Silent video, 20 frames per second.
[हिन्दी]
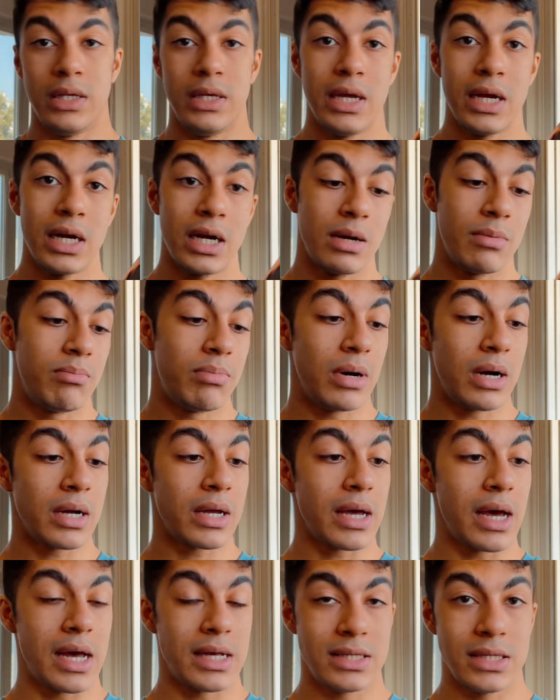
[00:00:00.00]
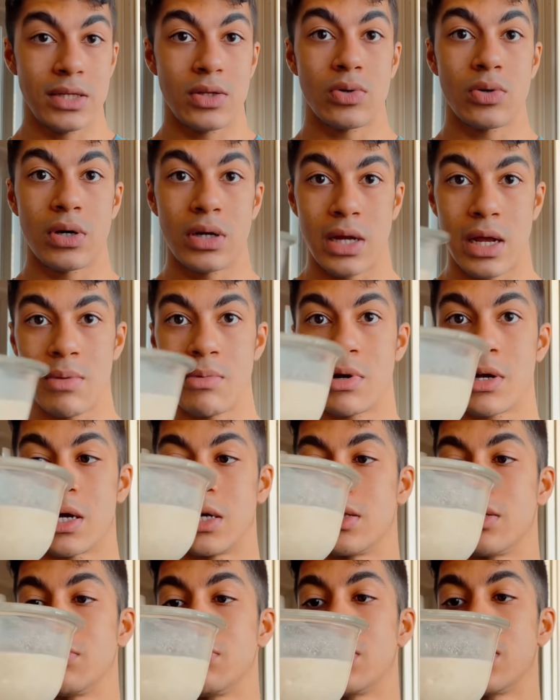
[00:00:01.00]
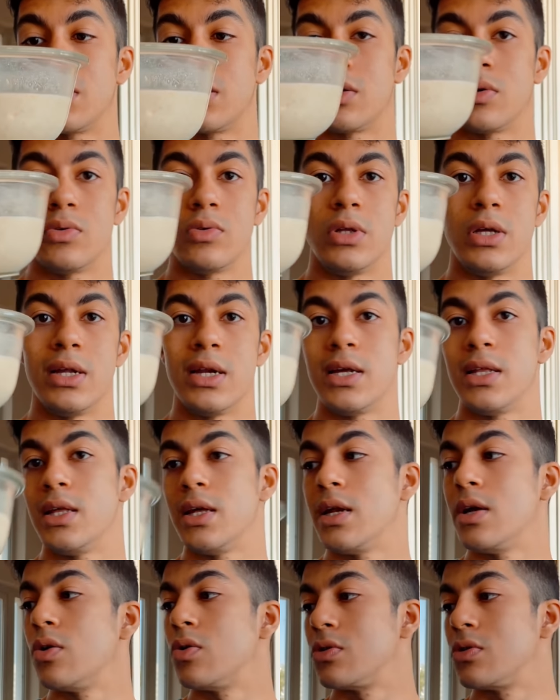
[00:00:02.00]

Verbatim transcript: ये डब्बा कैसे तो करके मैं खत्म कर रहा हूँ धीरे धीरे